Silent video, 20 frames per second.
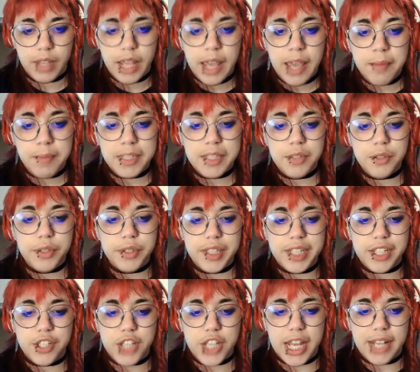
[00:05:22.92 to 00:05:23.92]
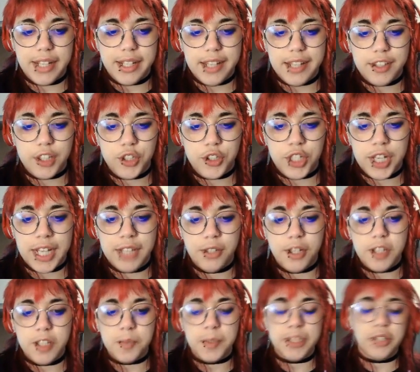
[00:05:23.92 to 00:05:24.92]
Mi scusi, agente, sto
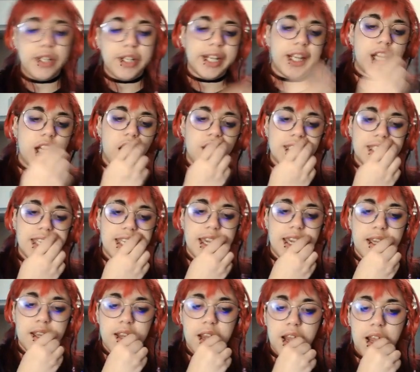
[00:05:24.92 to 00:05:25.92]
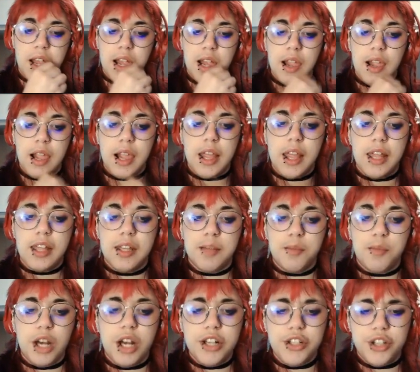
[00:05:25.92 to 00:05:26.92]
cercando l'ispettore Groschi.
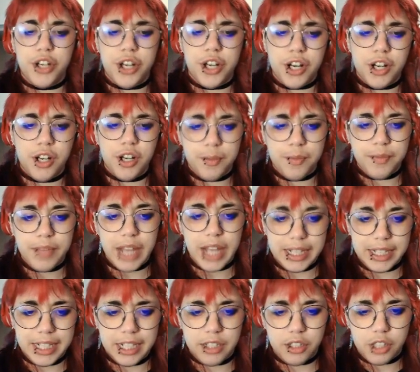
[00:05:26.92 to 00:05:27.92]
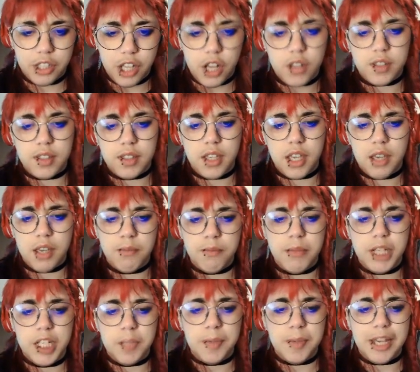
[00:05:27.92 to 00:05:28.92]
Buongiorno, ha detto Grosky,
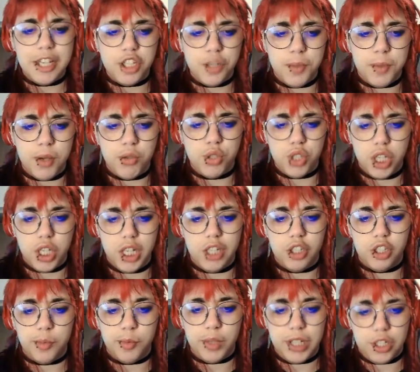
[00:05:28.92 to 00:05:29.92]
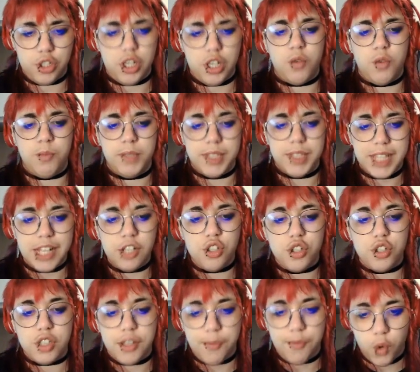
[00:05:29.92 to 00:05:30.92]
mi dispiace ma è uscito, può lasciare un
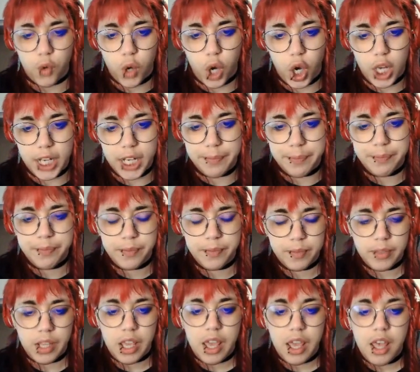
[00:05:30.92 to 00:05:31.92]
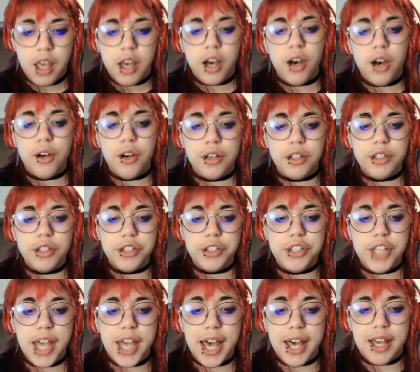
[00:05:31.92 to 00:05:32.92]
messaggio se vuole. Oh, non
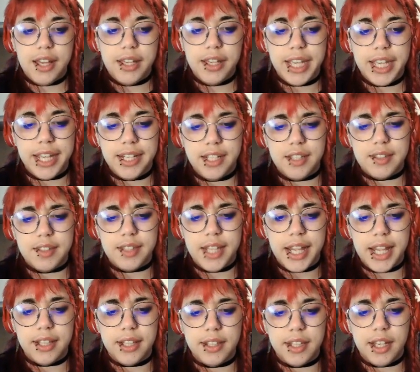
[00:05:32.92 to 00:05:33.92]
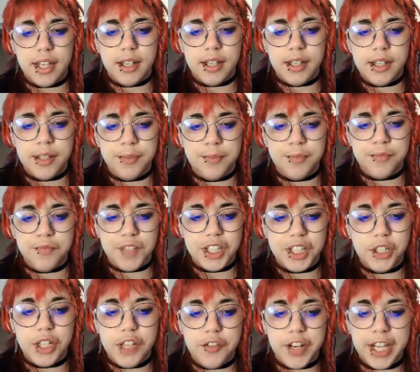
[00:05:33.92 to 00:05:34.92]
c'è? Che disdetta. Um,
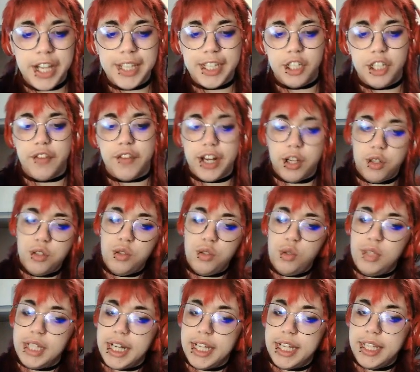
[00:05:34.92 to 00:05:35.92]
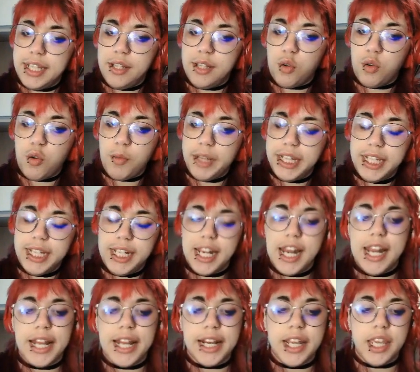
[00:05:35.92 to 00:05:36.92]
vado di fretta e dovrei consultare dei documenti
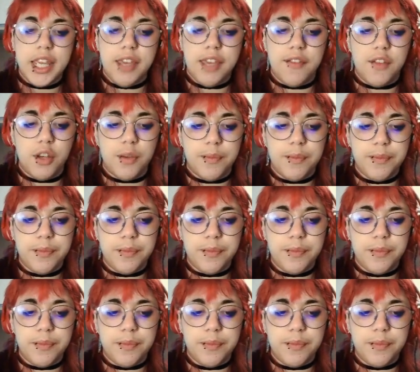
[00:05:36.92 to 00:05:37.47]
nell'archivio.